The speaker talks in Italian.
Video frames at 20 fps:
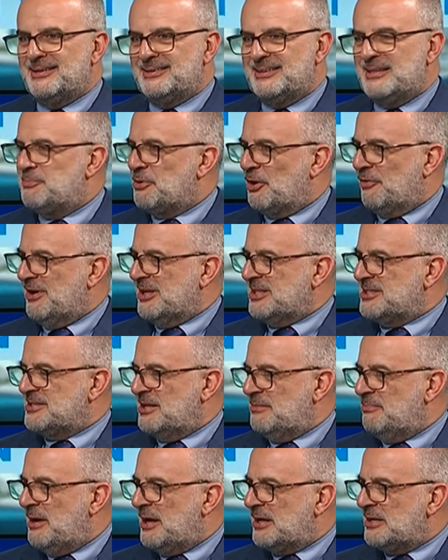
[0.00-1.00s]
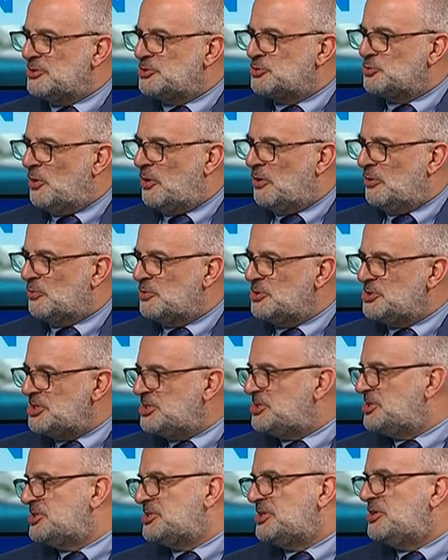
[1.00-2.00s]
di Provenza il mare e il suolo. Sì,
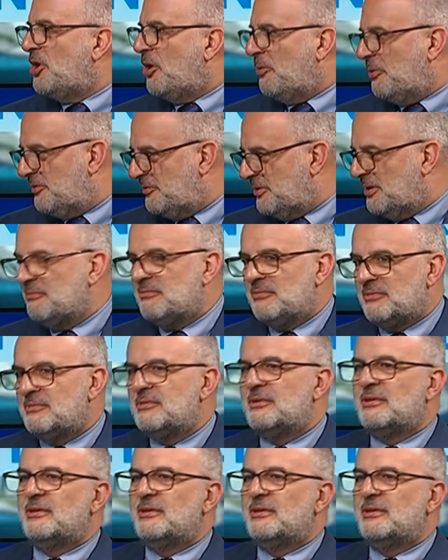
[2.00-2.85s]
sì, sì, esatto, no, beh, mm,